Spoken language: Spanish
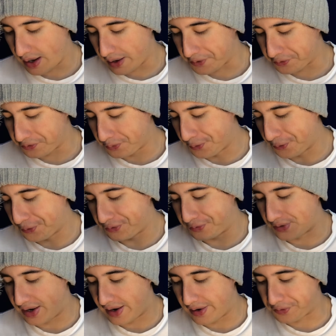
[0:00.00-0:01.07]
A grosso modo es
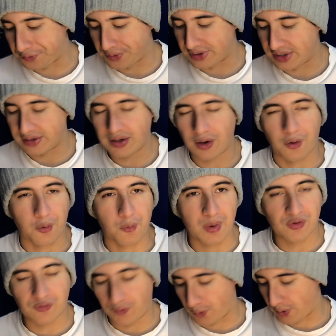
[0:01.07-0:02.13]
una de las cuentas de ahorro
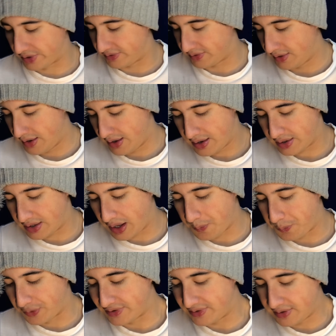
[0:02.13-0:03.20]
más flojas que
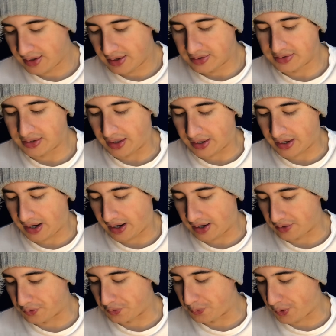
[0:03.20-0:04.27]
pues tiene
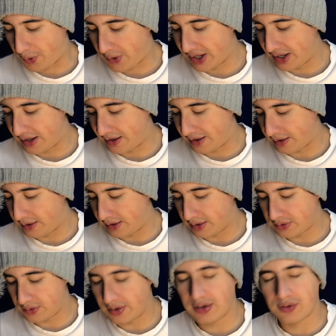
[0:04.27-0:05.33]
el Grupo Aval. En realidad
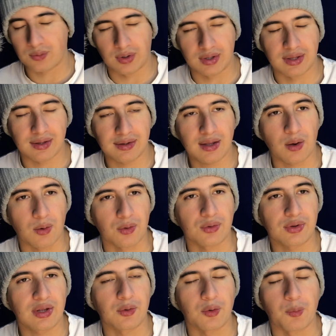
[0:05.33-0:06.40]
todas las cuentas de ahorros
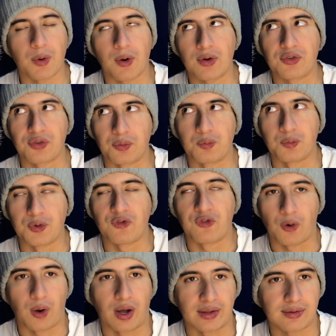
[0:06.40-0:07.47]
del Grupo Aval son muy
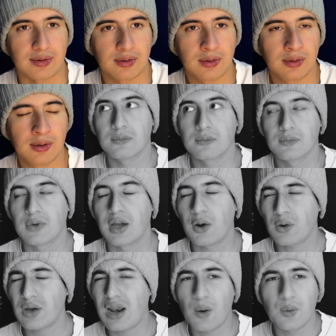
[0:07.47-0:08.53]
flojas. Creo
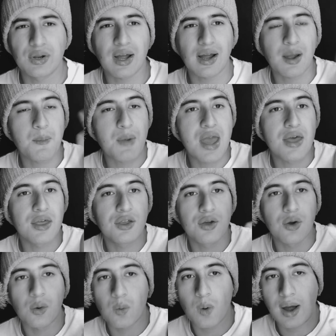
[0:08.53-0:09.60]
que la única que me
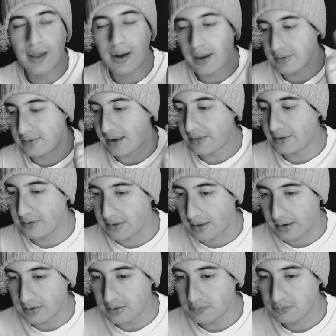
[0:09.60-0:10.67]
dio cuadra es la de
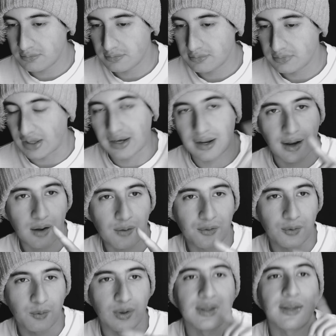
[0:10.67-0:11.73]
Dale. Tenía la
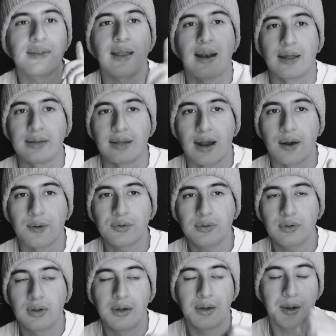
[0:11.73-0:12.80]
cuenta y se la tiraron.
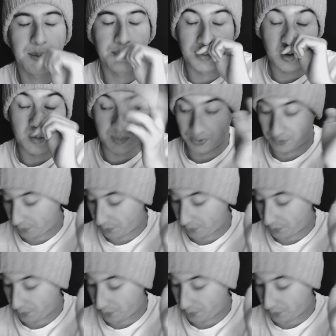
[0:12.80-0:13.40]
Pero pues